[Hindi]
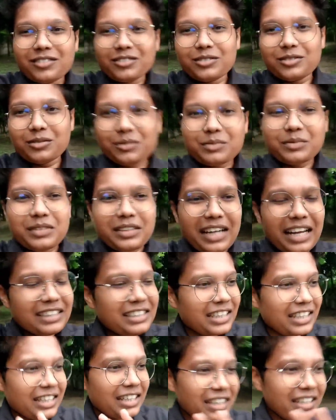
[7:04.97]
तो
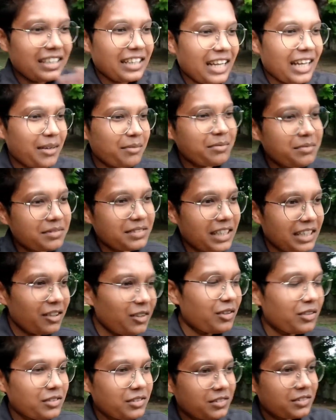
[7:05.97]
राजा का नाम
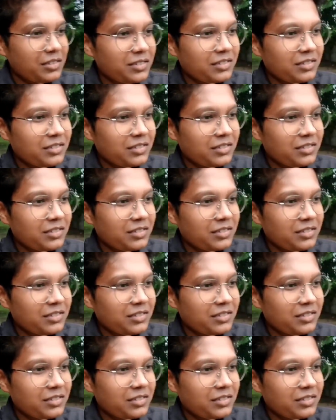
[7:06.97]
जानो